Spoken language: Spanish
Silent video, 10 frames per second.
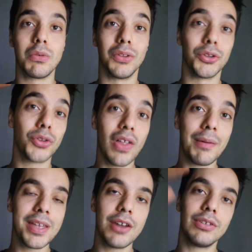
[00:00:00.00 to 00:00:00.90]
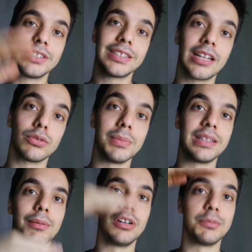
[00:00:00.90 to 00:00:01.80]
cuando todavía no está tu
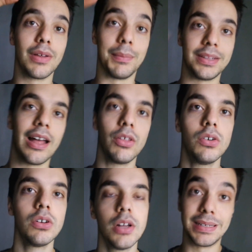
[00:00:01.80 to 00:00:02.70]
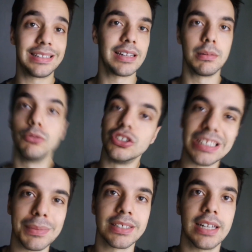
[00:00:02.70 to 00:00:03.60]
metabolismo adaptado, vas a tener
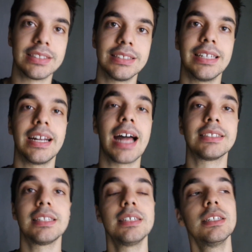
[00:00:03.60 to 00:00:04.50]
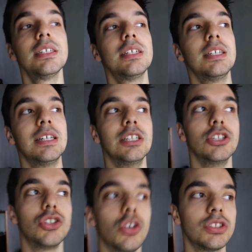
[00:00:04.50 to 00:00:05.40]
muchísimas ganancias de grasa.
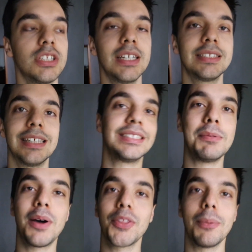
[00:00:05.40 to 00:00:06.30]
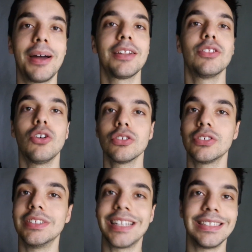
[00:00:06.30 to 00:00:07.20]
Entonces sí me voy a tomar
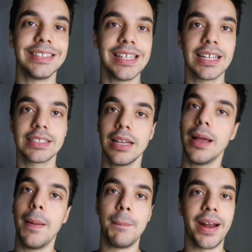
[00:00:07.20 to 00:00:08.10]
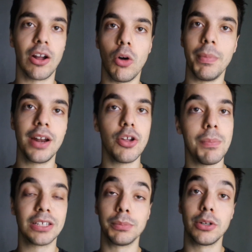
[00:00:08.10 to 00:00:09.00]
dos, tres días para comer yo
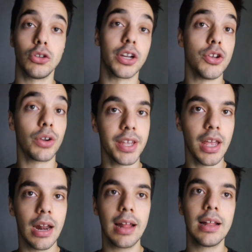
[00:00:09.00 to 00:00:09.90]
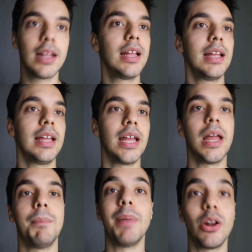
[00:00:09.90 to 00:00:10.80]
más o menos lo que yo quiera.
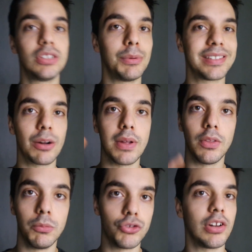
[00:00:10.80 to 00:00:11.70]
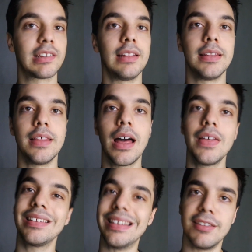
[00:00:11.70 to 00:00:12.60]
Eh, pero sí voy a estar cuidando mucho las
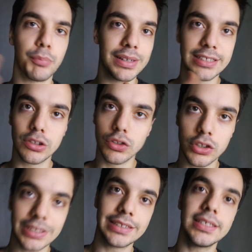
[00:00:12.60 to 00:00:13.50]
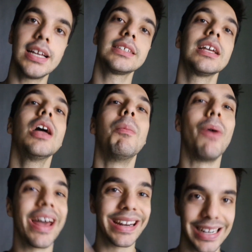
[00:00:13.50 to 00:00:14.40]
cantidades y después de esos dos, tres días
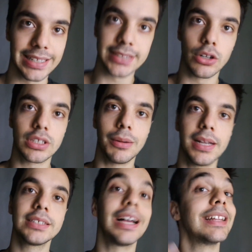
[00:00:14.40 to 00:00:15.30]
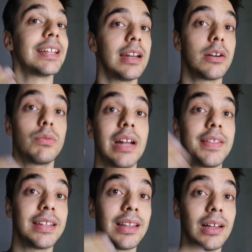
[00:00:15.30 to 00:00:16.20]
voy a regresar otra vez a tener una
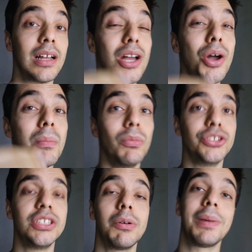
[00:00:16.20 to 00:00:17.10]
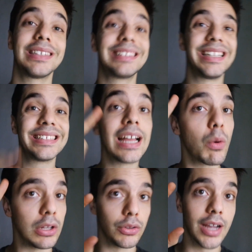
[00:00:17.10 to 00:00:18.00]
dieta muchísimo más estricta en
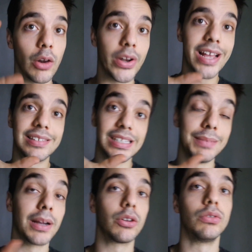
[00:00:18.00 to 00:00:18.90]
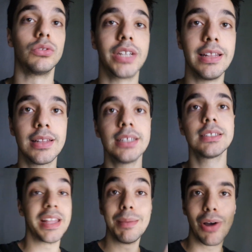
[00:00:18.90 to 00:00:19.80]
cuanto a calorías y
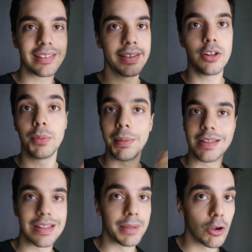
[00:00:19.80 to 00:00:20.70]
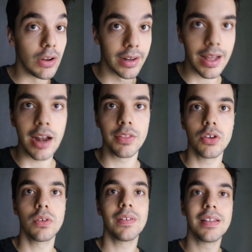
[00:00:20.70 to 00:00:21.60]
macronutrientes. Y voy a seguir obviamente también con el
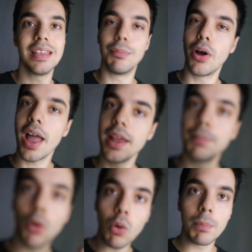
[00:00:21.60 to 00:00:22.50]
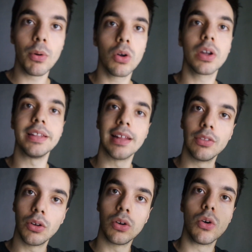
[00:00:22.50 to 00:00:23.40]
cardio. Y voy a ir poco a poco
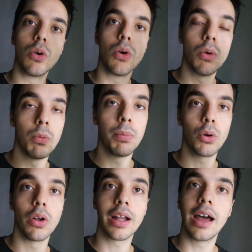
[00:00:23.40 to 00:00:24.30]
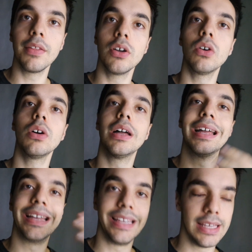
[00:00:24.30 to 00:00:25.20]
quitando un poco de cardio
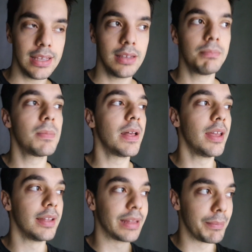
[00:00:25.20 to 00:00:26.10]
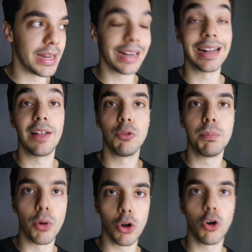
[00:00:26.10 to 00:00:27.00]
y eh, también agregando
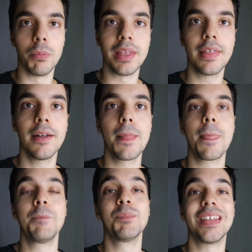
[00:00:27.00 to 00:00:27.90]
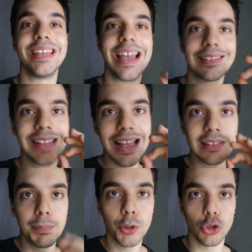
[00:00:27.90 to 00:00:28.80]
un poco de comida. Y este
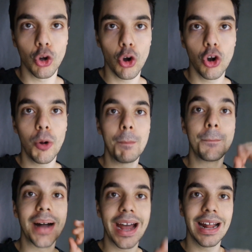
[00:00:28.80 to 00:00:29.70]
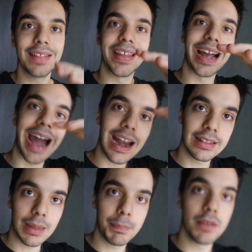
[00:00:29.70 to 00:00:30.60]
es el protocolo para dejar
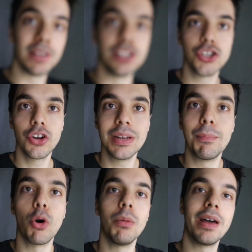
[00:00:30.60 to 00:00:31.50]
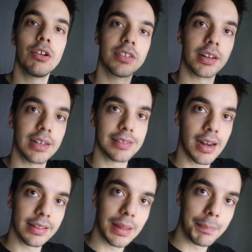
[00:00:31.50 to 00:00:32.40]
la etapa de definición, volvernos a
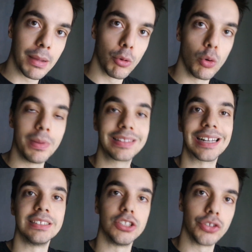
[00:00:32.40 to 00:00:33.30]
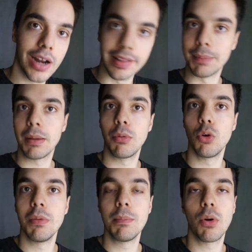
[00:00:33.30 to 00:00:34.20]
regresar a la etapa de volumen, transicionar a la etapa de
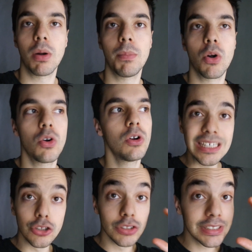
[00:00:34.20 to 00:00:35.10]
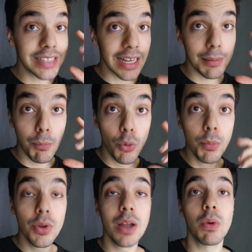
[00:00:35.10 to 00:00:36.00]
volumen poco a poco. Entonces tengan
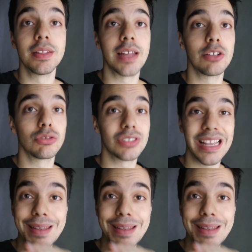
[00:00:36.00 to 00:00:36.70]
muy muy en cuenta, eso es